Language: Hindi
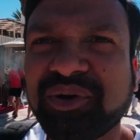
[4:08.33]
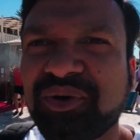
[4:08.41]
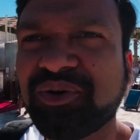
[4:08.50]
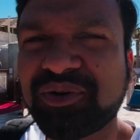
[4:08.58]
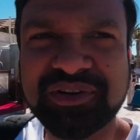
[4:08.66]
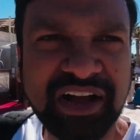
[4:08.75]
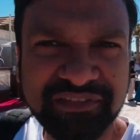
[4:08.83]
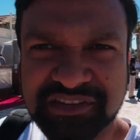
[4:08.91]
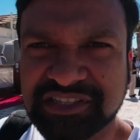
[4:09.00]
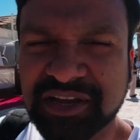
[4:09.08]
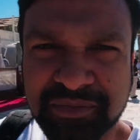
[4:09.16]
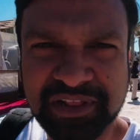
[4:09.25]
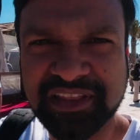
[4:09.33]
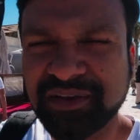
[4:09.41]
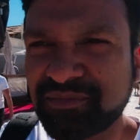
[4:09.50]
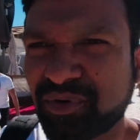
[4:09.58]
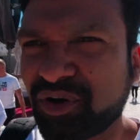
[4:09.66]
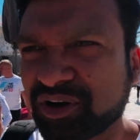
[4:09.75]
तो काफ़ी स्टेबल
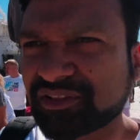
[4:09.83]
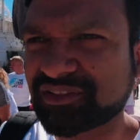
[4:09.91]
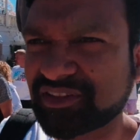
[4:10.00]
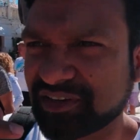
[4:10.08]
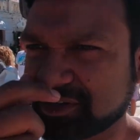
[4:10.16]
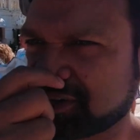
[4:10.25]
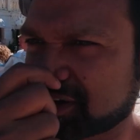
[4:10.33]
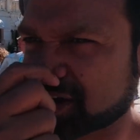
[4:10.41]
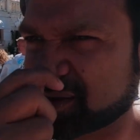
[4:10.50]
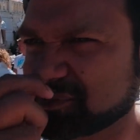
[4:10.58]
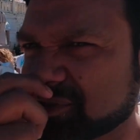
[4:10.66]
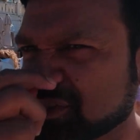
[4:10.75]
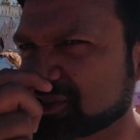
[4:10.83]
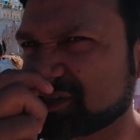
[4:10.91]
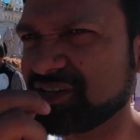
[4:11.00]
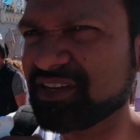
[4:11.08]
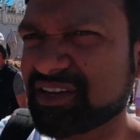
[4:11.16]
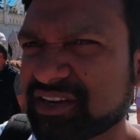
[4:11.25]
थी बहुत आराम से
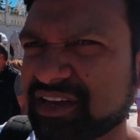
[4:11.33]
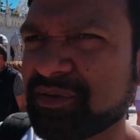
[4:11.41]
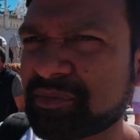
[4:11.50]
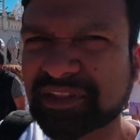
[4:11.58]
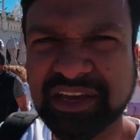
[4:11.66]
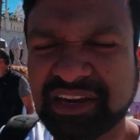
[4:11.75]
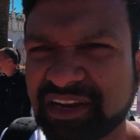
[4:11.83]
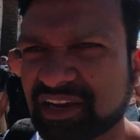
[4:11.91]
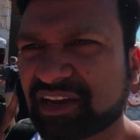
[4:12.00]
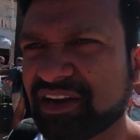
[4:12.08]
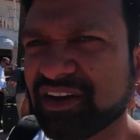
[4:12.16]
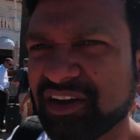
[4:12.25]
जर्नी कट गई पता ही नहीं लगा